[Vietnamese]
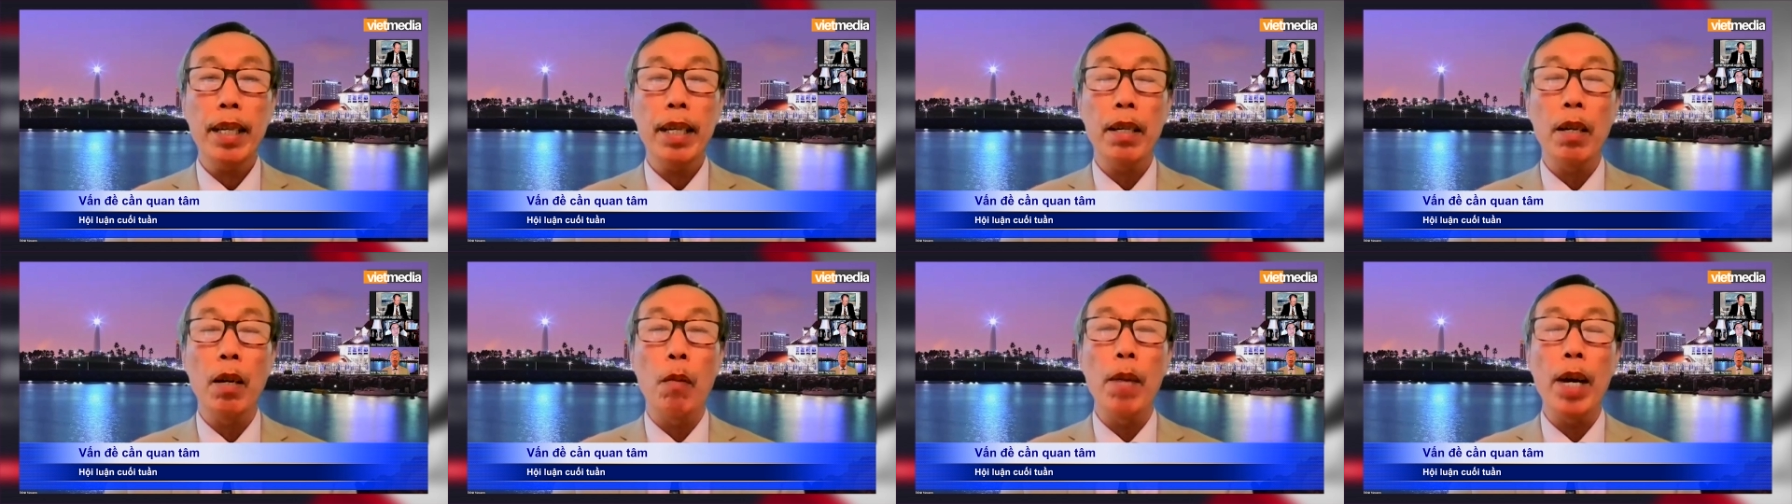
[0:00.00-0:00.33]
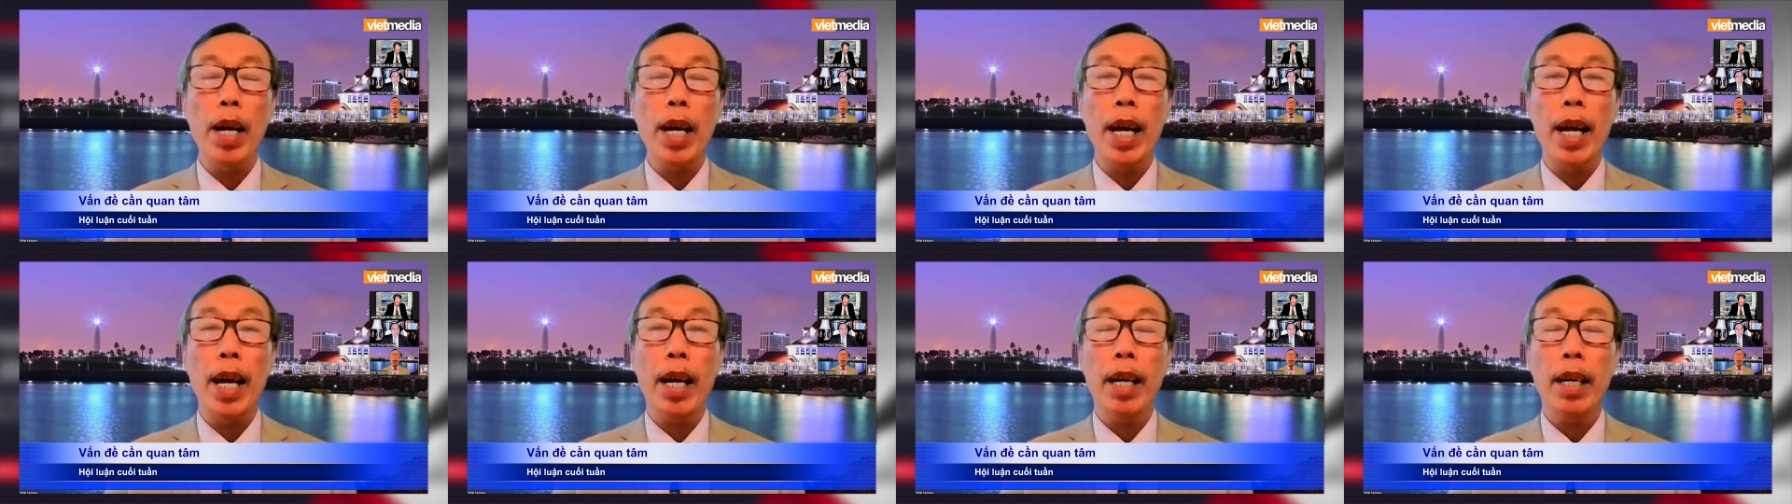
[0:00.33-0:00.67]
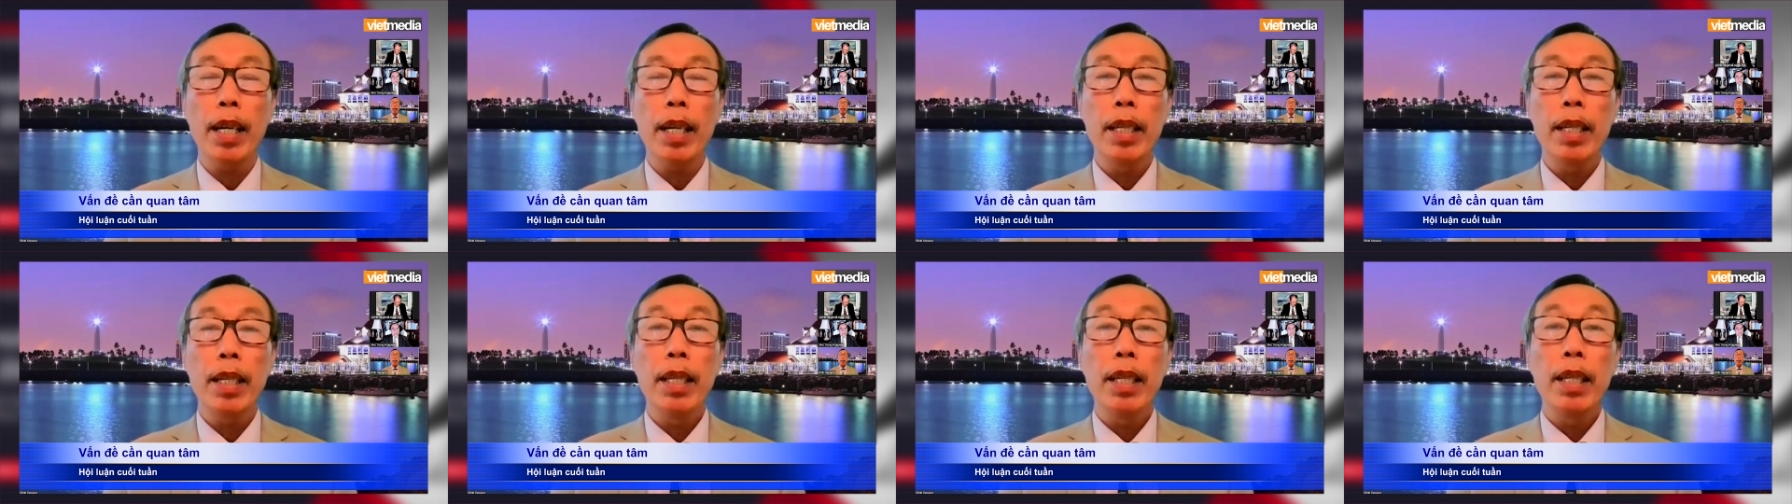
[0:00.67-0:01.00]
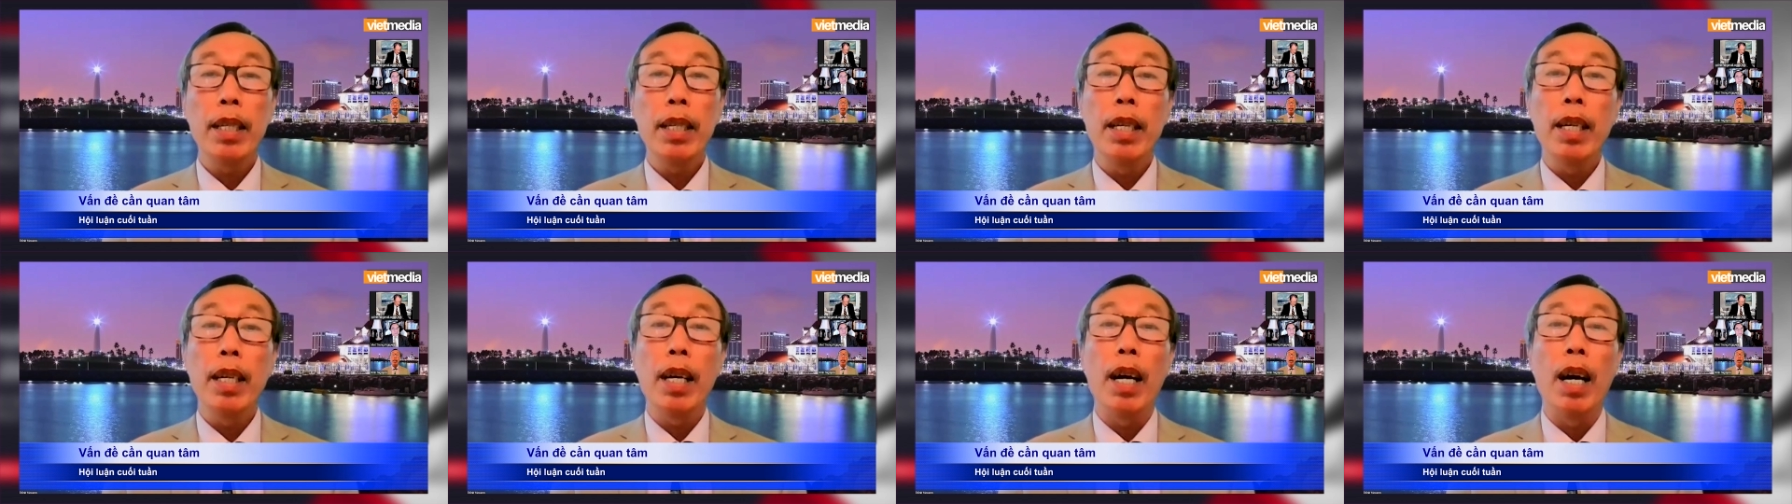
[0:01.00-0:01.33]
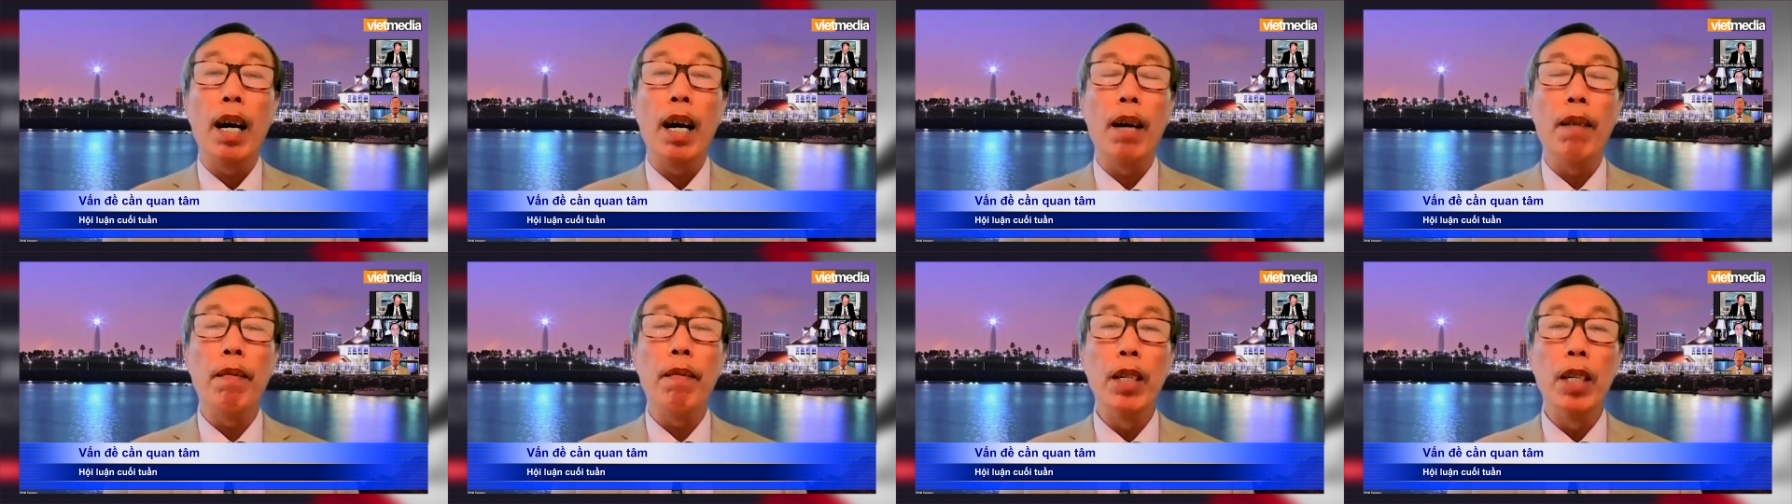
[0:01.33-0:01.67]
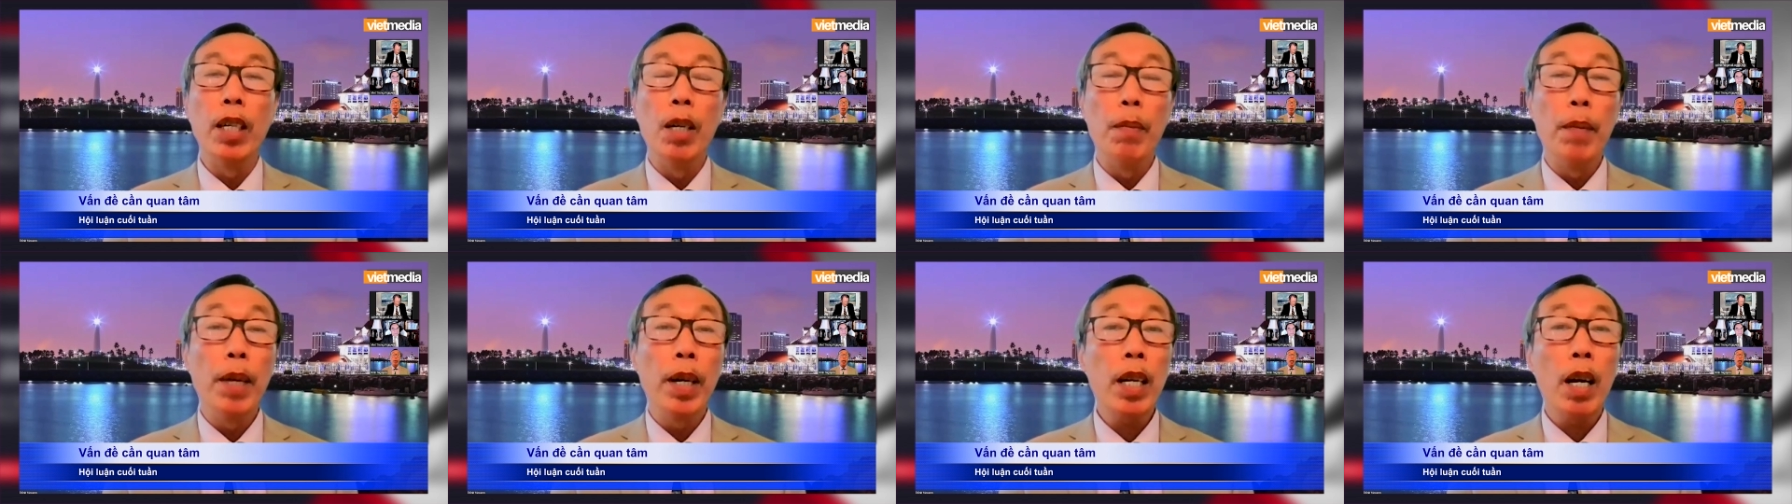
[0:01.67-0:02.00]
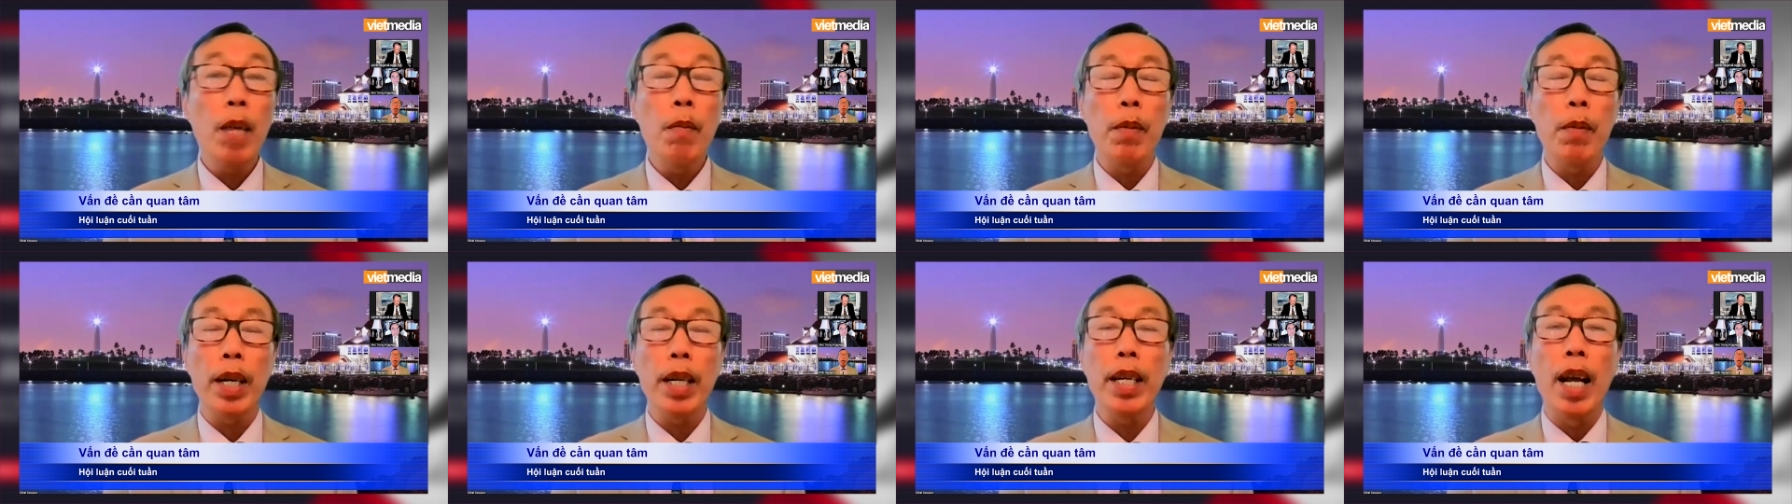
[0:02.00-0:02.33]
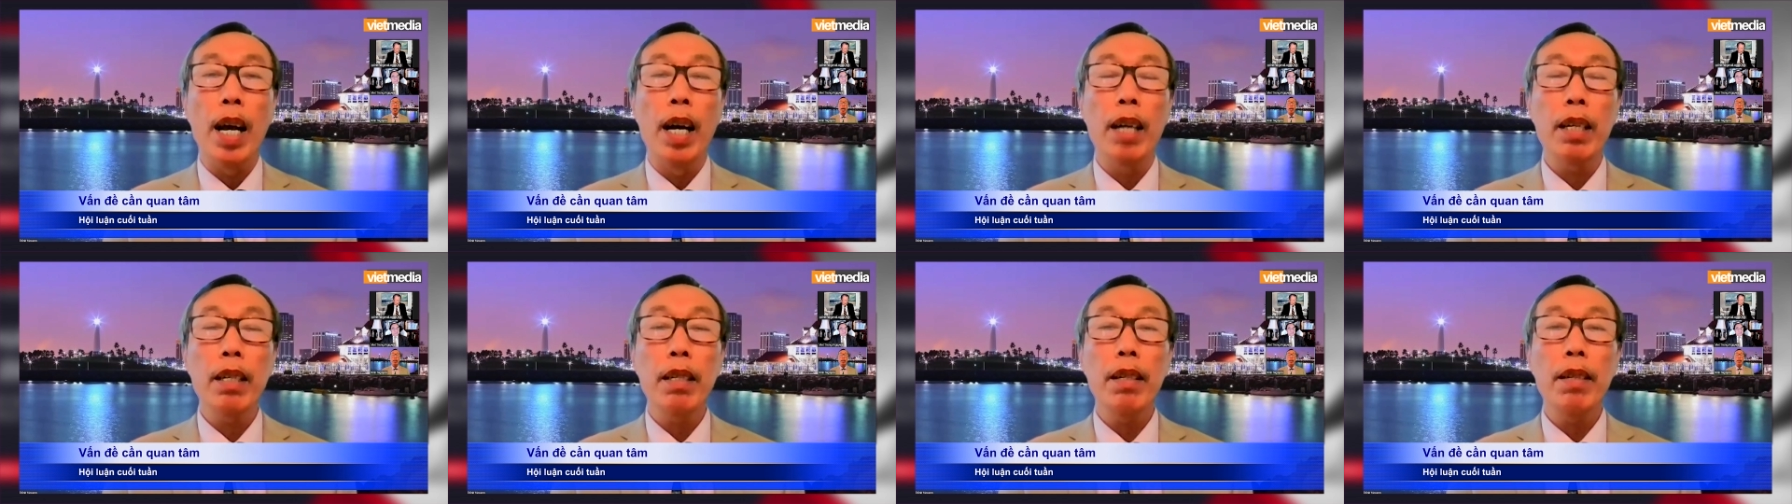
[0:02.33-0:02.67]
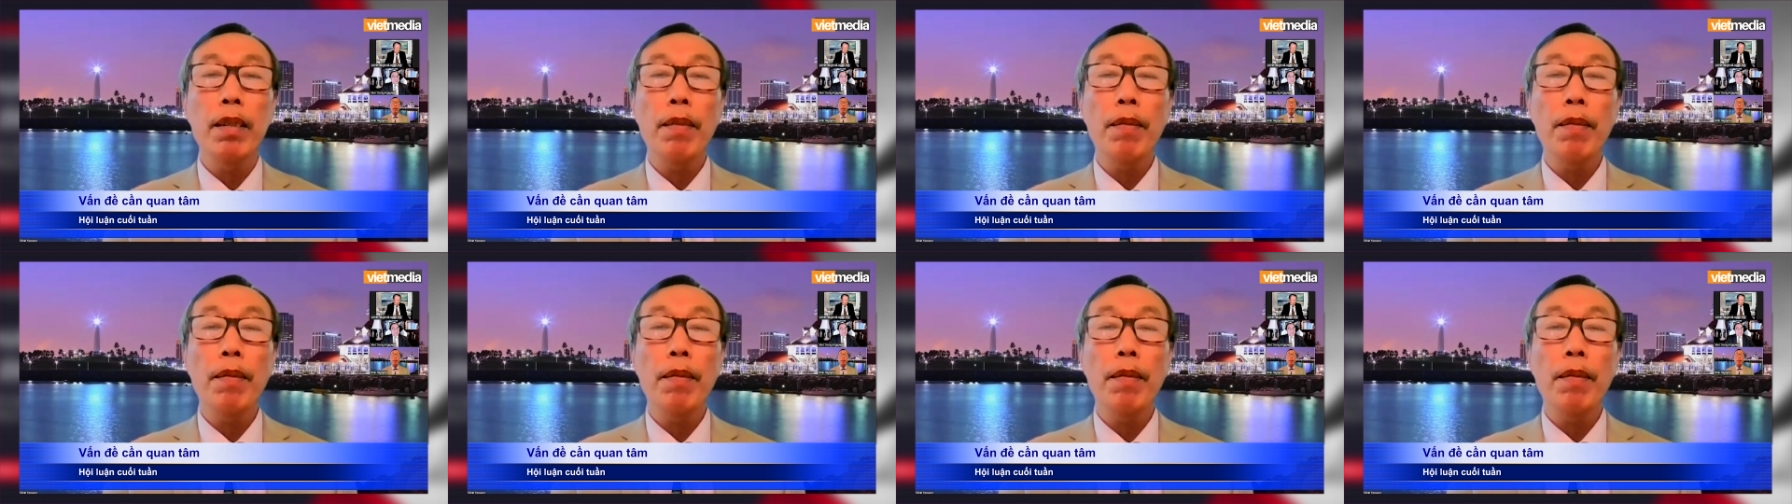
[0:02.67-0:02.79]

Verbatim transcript: Đông Bắc Á họ vừa mới có một cái đợt